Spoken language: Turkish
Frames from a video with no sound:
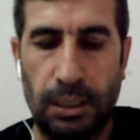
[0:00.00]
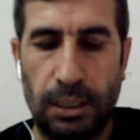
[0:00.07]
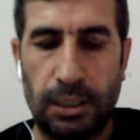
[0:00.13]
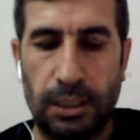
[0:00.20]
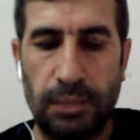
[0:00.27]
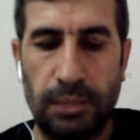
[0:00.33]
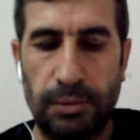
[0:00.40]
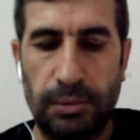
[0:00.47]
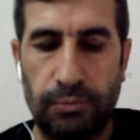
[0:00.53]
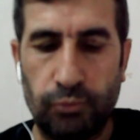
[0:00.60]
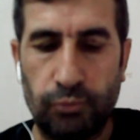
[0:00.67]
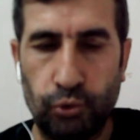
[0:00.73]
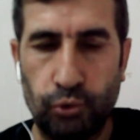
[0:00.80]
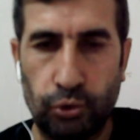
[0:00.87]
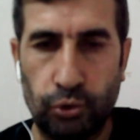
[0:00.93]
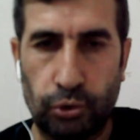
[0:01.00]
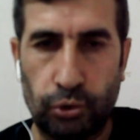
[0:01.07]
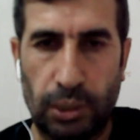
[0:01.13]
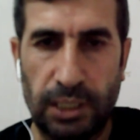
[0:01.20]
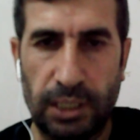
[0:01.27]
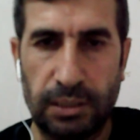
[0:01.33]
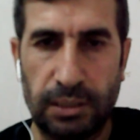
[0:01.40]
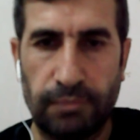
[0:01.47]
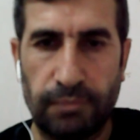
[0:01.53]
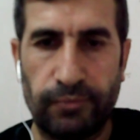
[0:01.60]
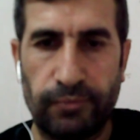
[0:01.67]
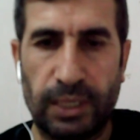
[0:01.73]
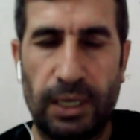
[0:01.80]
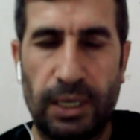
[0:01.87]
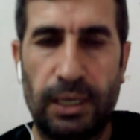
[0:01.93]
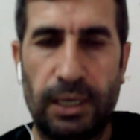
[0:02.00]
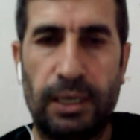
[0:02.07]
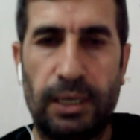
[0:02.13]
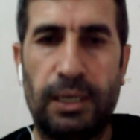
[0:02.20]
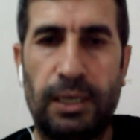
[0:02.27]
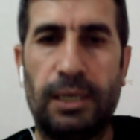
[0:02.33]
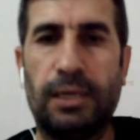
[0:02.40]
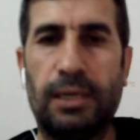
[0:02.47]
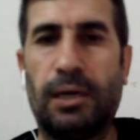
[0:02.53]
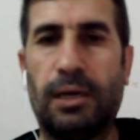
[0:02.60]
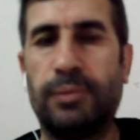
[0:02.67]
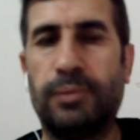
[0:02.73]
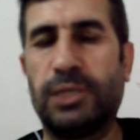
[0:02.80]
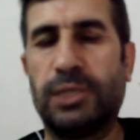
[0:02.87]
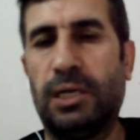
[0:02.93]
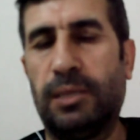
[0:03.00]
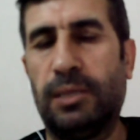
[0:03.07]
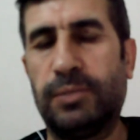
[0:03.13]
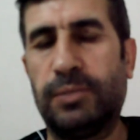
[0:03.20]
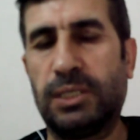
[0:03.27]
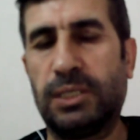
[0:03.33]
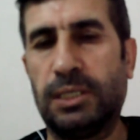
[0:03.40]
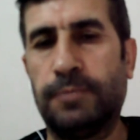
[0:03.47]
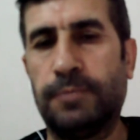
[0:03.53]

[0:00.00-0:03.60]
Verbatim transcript: gibi unsurlar e, kalıpsal yapısı